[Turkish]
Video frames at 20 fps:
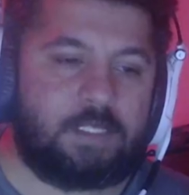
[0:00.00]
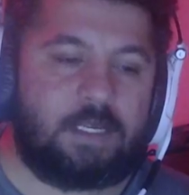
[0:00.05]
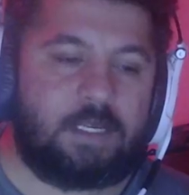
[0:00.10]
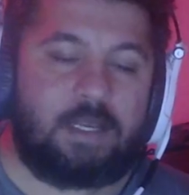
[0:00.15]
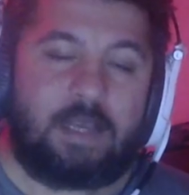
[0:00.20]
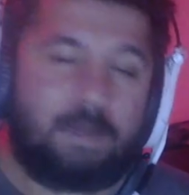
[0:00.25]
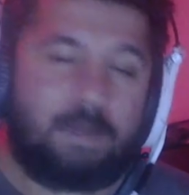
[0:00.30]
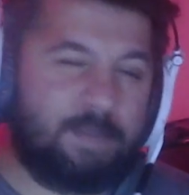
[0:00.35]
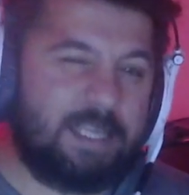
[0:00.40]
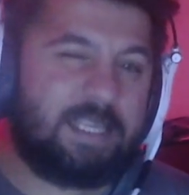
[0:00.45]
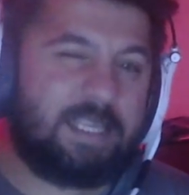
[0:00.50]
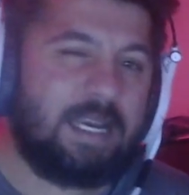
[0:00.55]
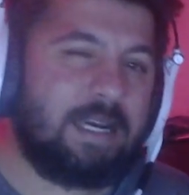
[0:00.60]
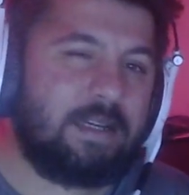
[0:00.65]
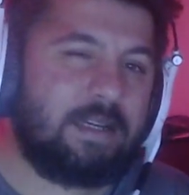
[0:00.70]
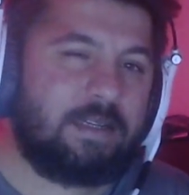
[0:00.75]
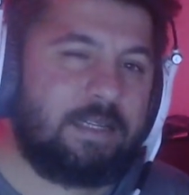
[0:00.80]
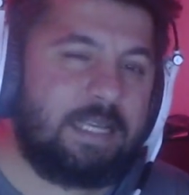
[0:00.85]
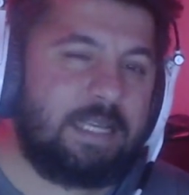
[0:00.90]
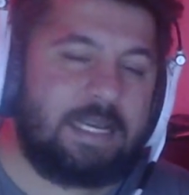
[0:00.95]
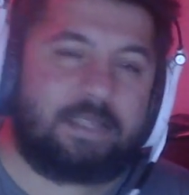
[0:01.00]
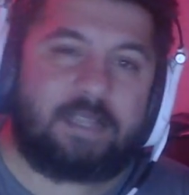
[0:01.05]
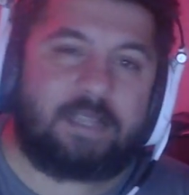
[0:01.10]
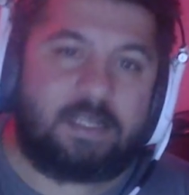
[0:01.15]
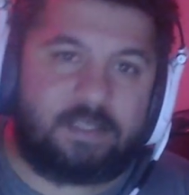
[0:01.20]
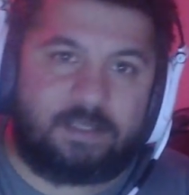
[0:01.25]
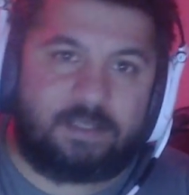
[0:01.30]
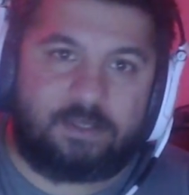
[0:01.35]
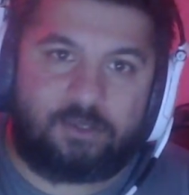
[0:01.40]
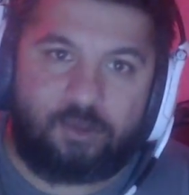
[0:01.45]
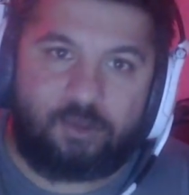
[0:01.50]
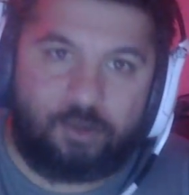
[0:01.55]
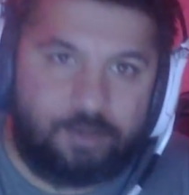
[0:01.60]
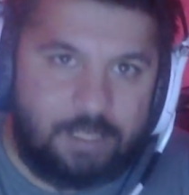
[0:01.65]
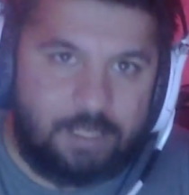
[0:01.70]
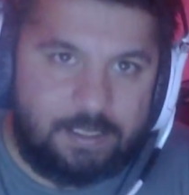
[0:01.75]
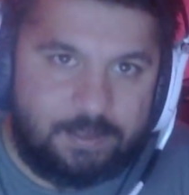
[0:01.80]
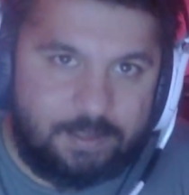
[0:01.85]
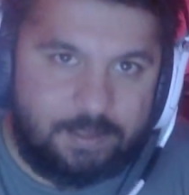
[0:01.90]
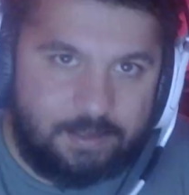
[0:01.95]
Peki arenayı enerjisizle
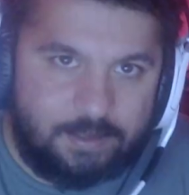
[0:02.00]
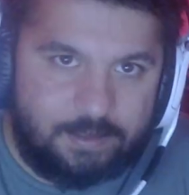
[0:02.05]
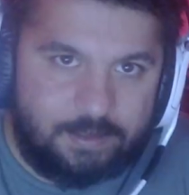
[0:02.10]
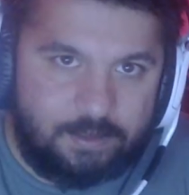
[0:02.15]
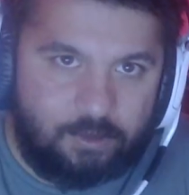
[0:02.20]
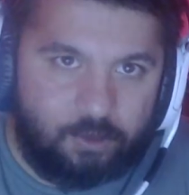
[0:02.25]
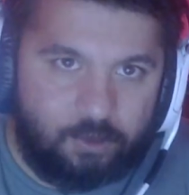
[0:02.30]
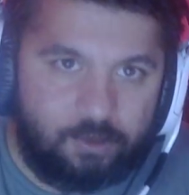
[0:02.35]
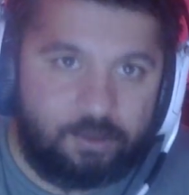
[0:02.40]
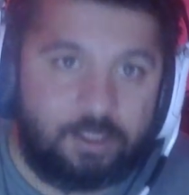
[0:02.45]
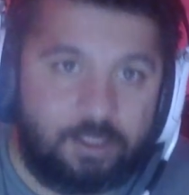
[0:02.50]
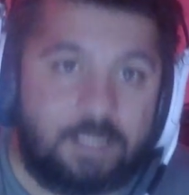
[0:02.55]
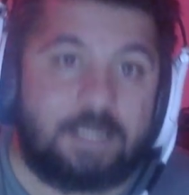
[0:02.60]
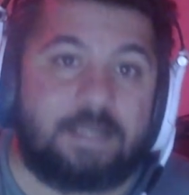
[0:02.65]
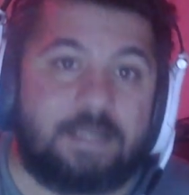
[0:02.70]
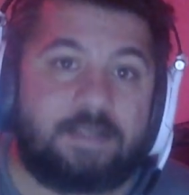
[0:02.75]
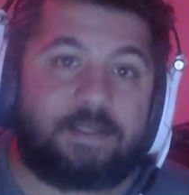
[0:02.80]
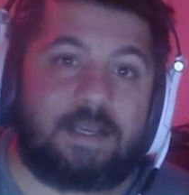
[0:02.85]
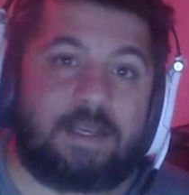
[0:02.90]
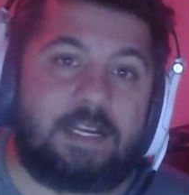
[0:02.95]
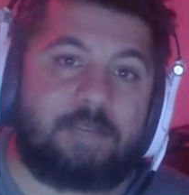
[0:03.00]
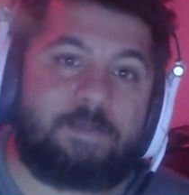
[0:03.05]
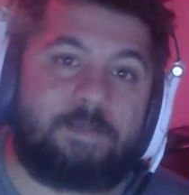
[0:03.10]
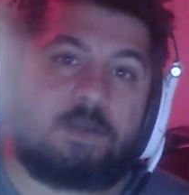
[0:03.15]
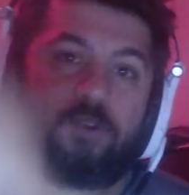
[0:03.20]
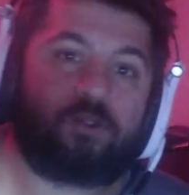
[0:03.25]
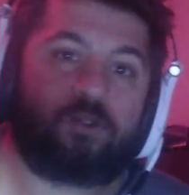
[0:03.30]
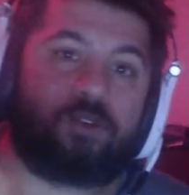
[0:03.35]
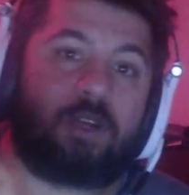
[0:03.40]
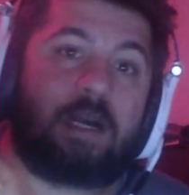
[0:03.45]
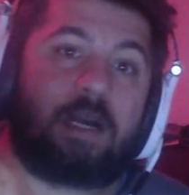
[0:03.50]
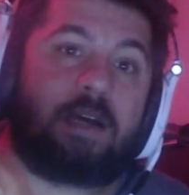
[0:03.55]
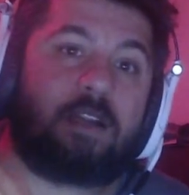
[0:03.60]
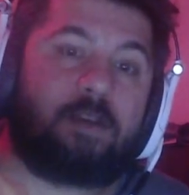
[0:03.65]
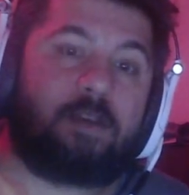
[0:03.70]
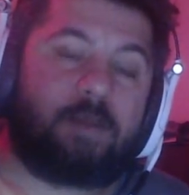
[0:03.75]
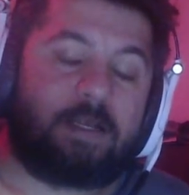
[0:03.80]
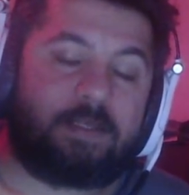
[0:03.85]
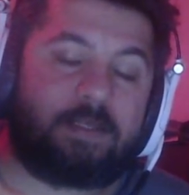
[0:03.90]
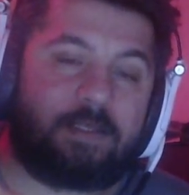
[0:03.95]
oynarsanız ne olur? SLP ödülü
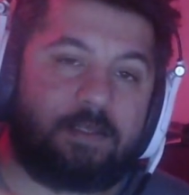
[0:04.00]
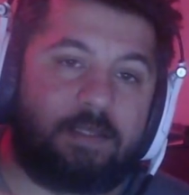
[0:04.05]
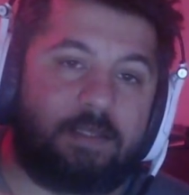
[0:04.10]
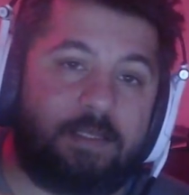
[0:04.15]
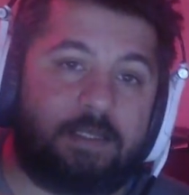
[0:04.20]
alamazsınız.